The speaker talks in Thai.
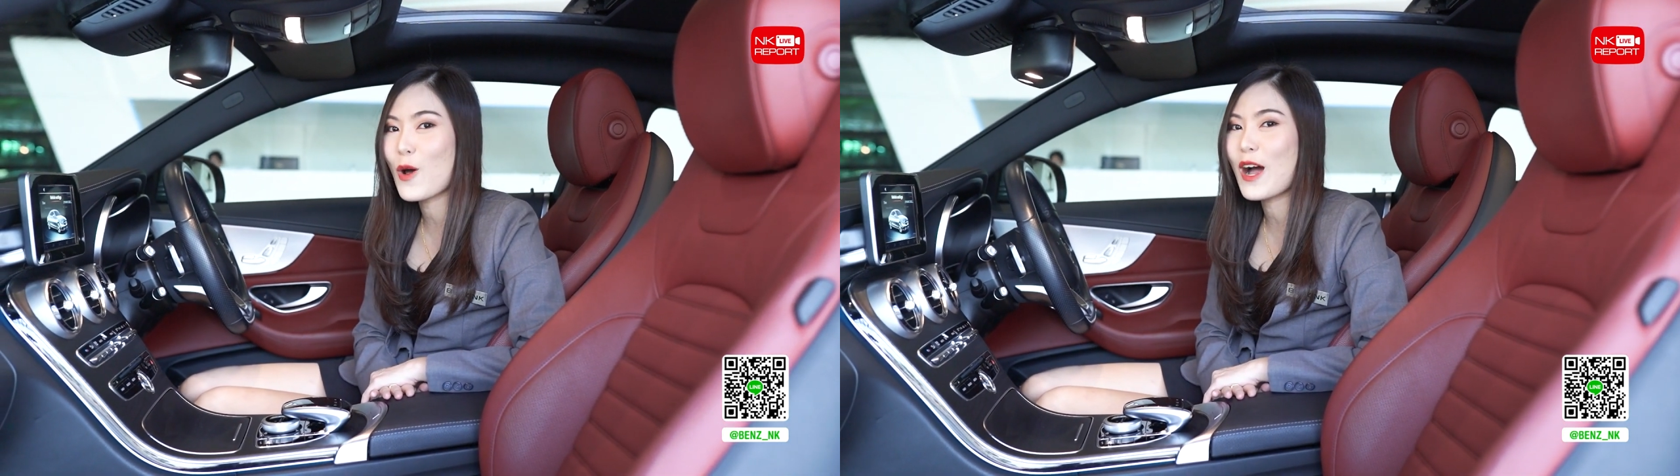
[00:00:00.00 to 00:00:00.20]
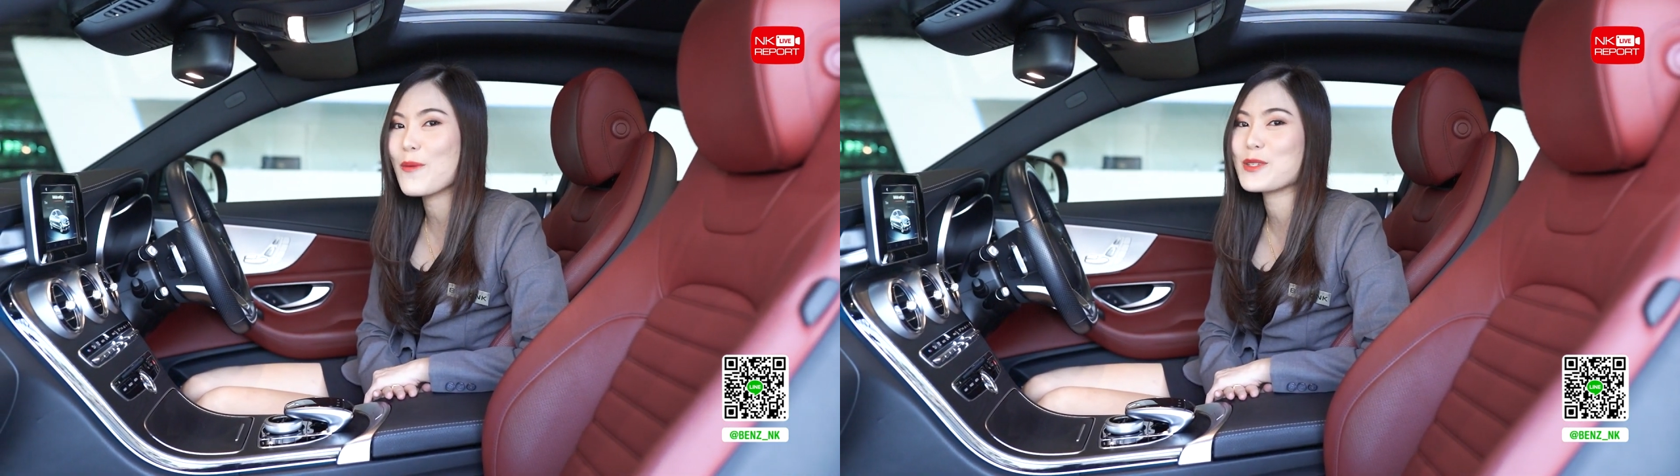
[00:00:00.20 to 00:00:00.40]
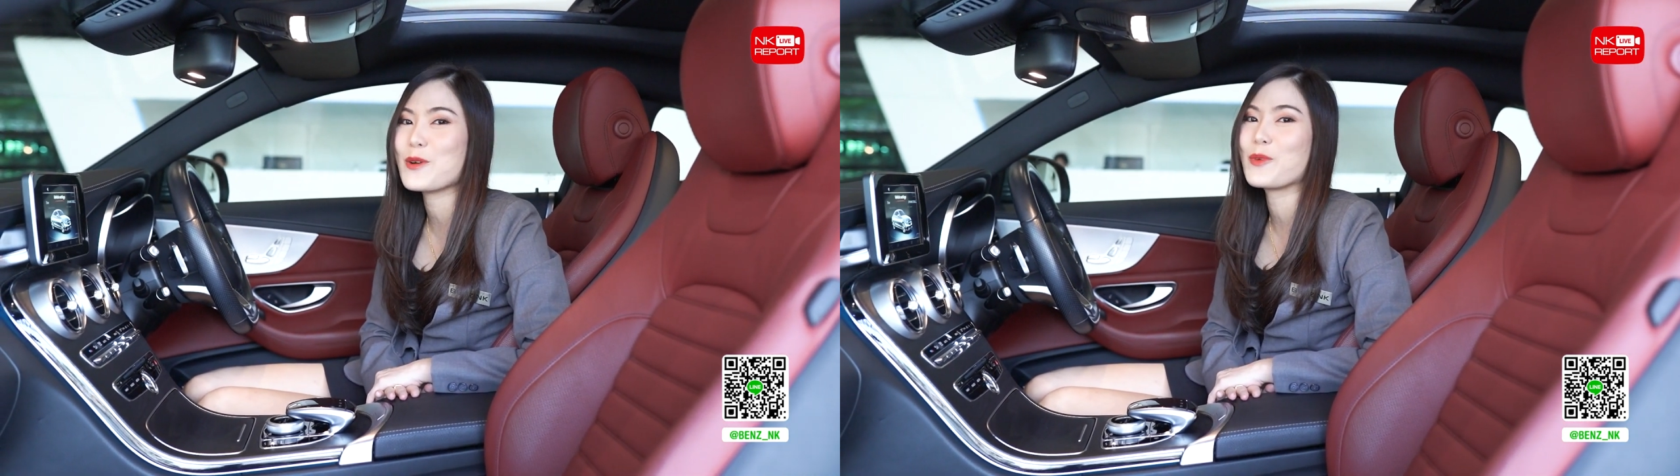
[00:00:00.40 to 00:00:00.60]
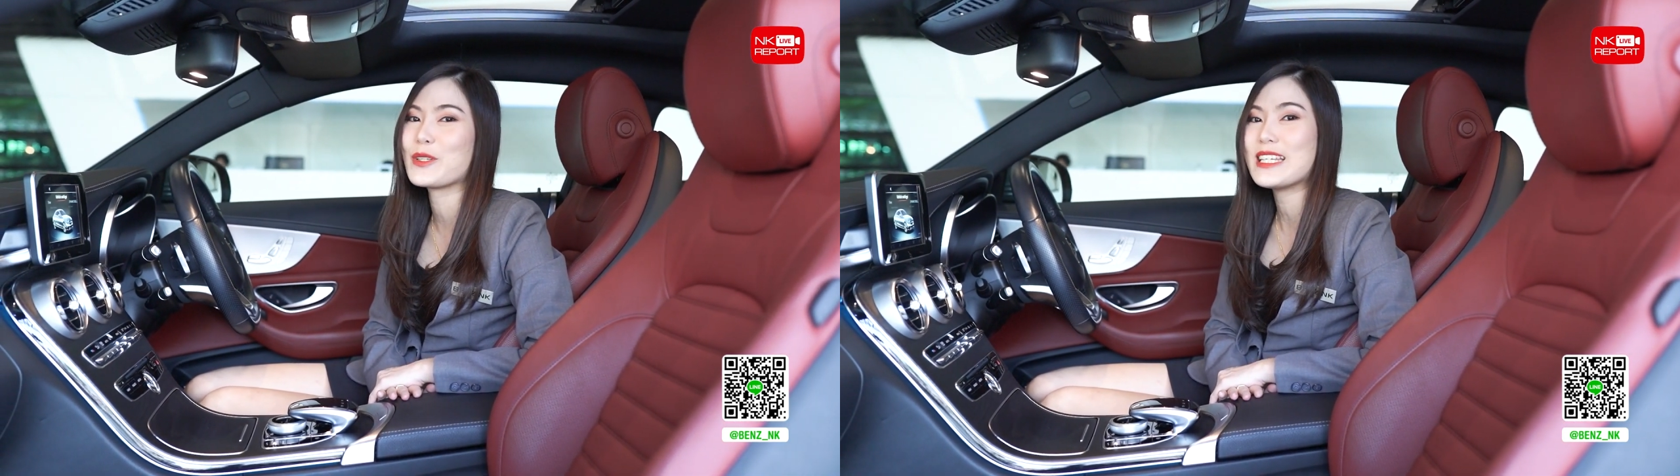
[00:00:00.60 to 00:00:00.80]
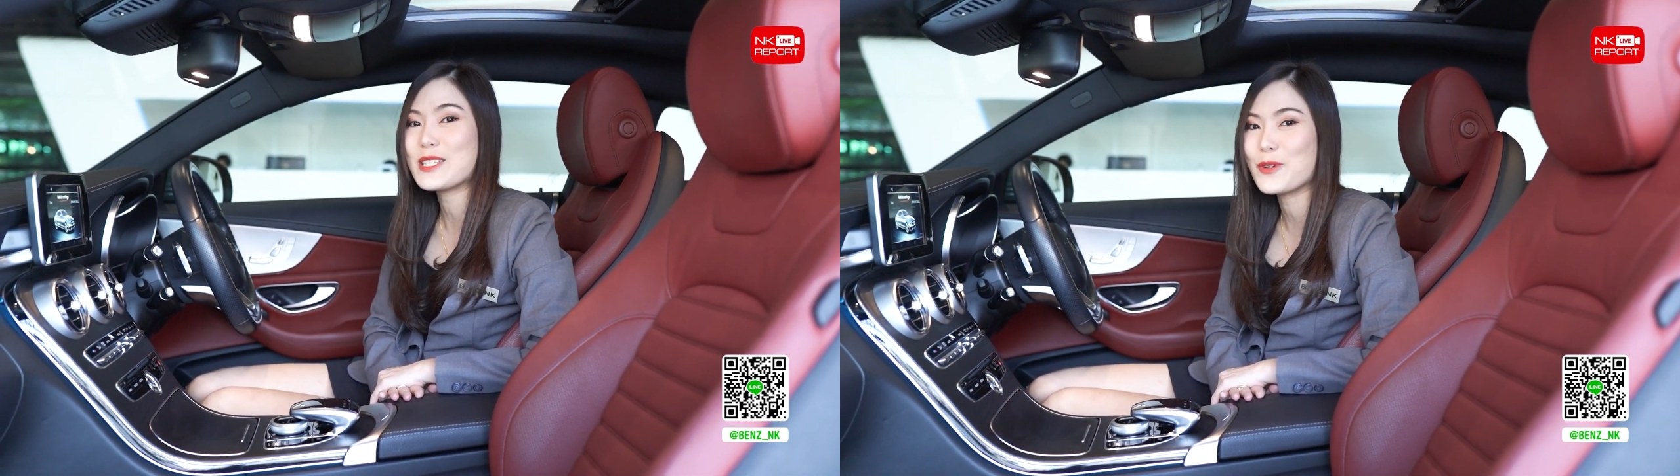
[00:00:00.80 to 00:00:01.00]
ลองเข้ามาชมร
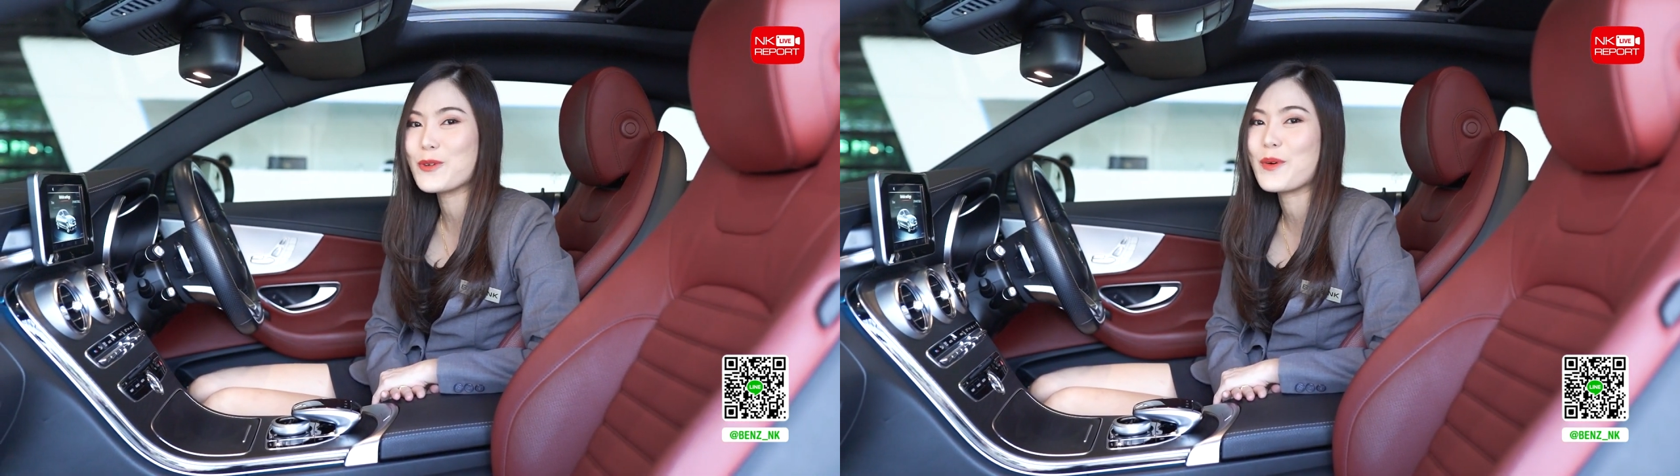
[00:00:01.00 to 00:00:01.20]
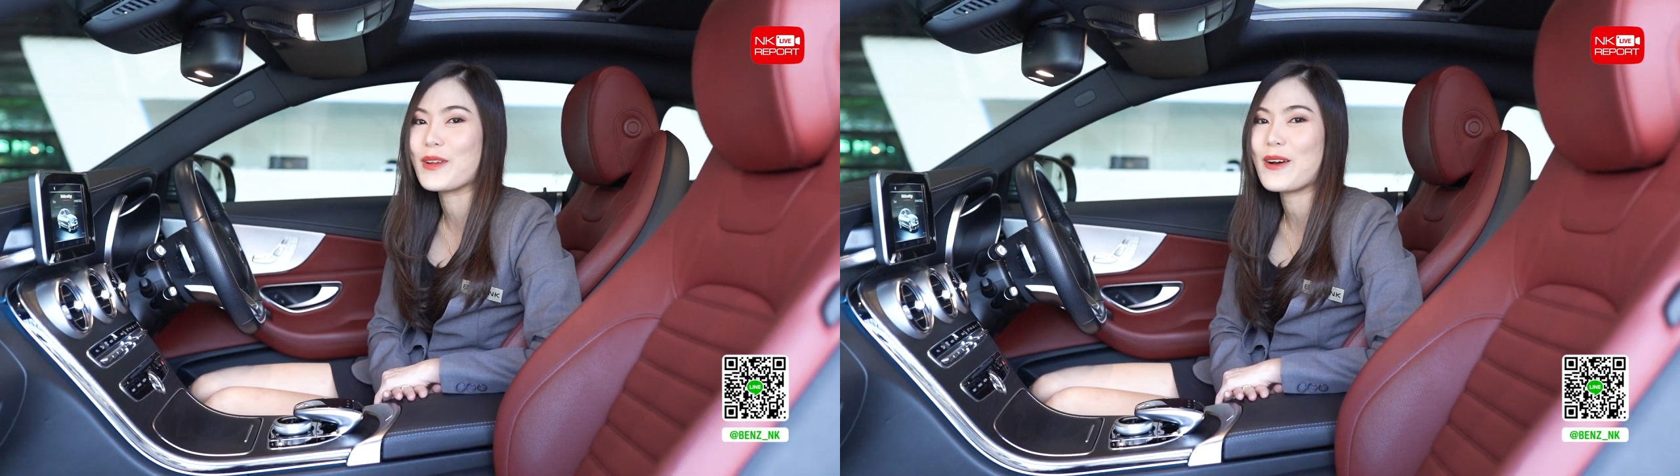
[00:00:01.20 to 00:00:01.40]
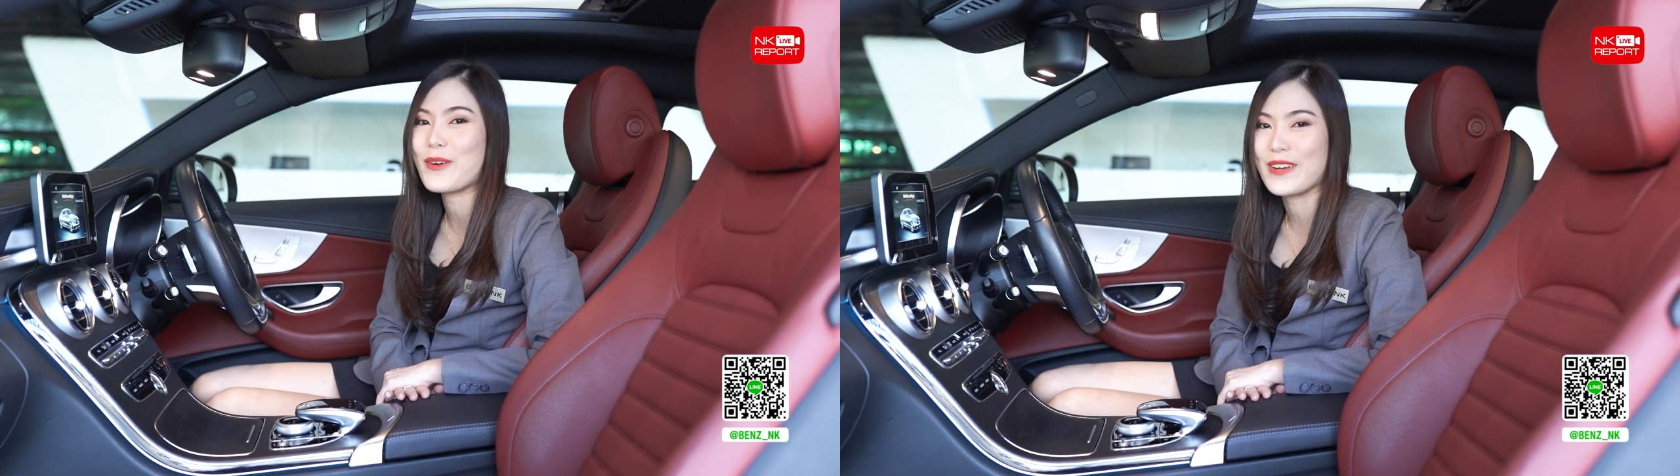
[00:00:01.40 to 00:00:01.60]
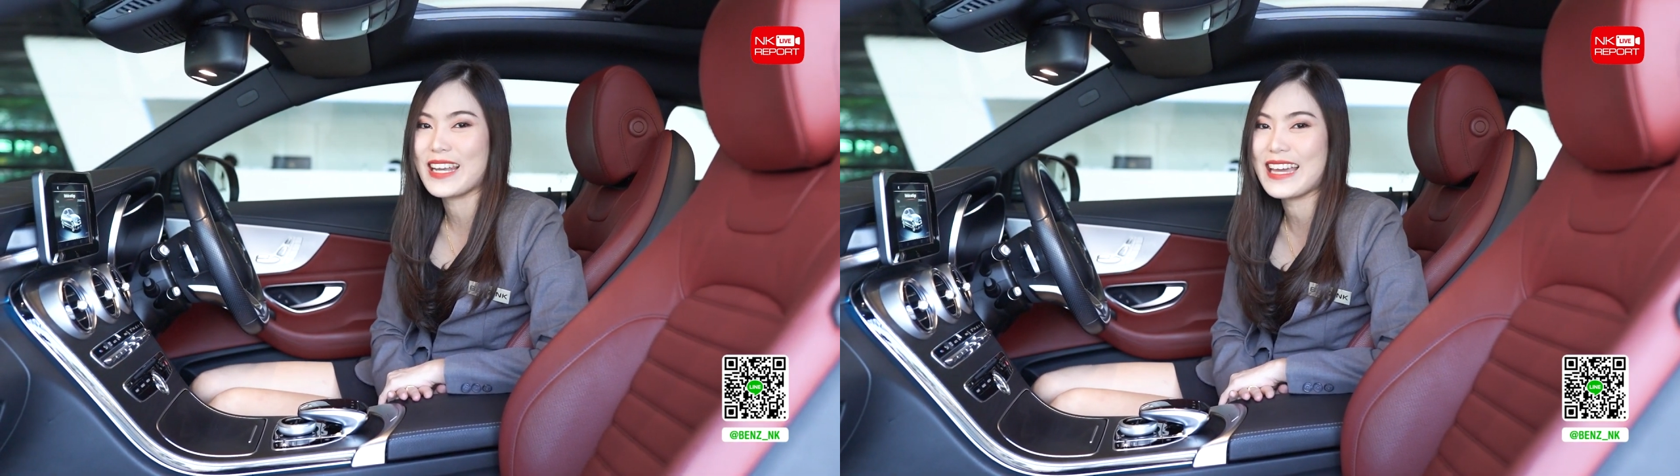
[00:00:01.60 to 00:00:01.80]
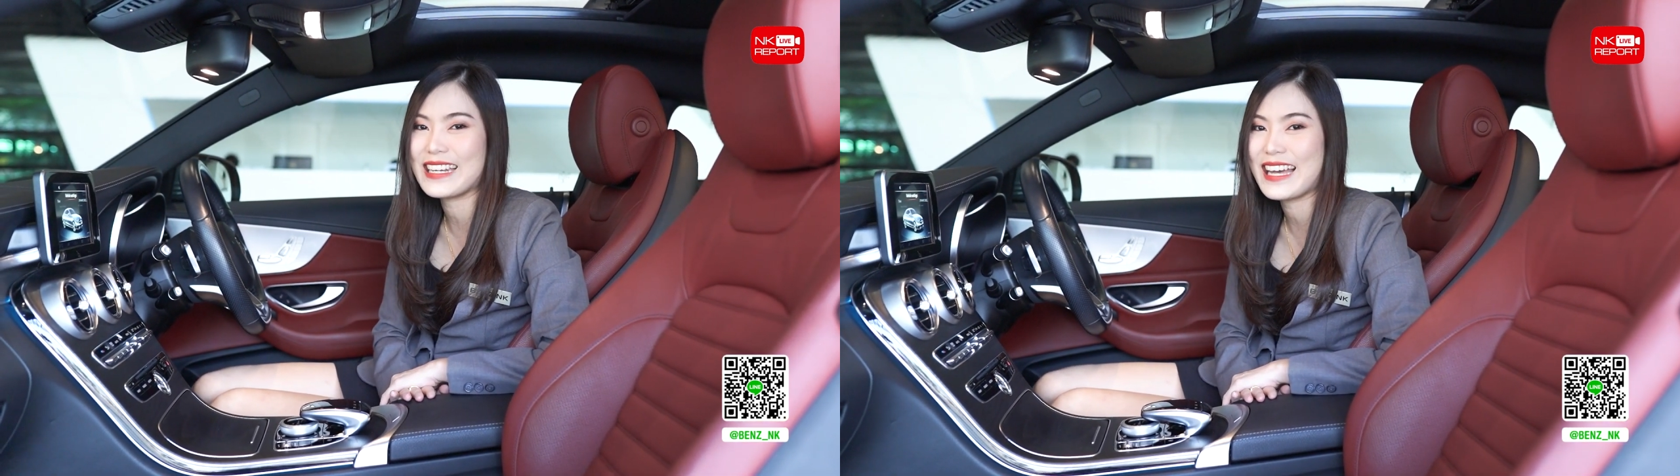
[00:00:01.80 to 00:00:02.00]
ถที่โชว์รูมของเราก่อน
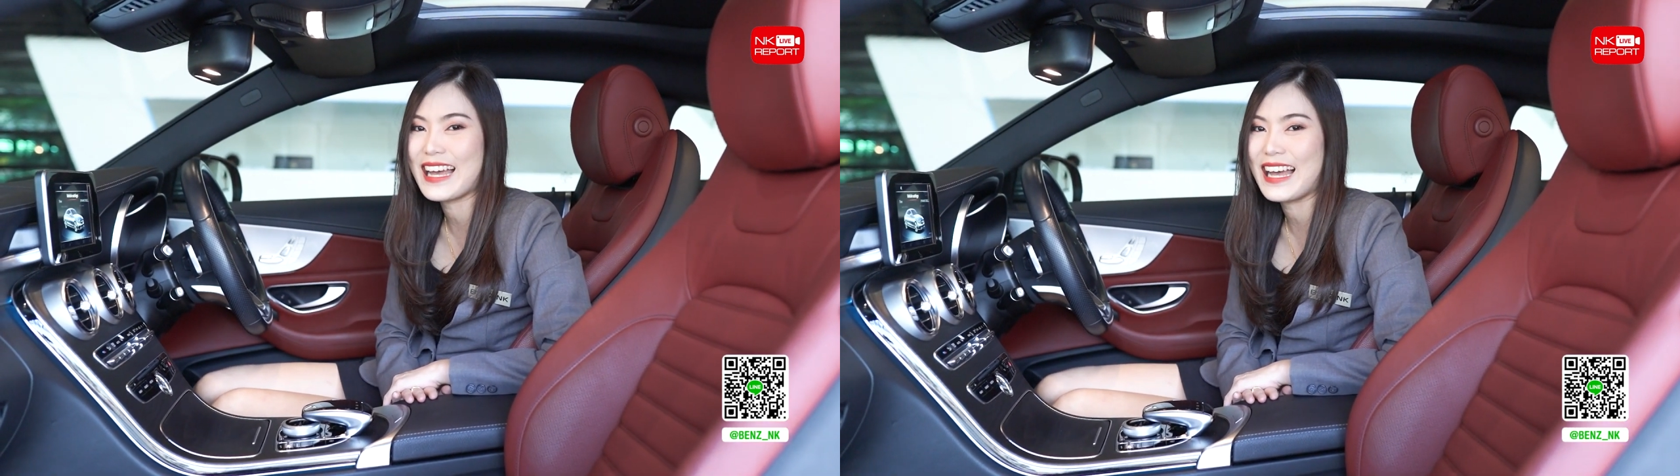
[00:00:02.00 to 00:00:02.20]
ได้นะ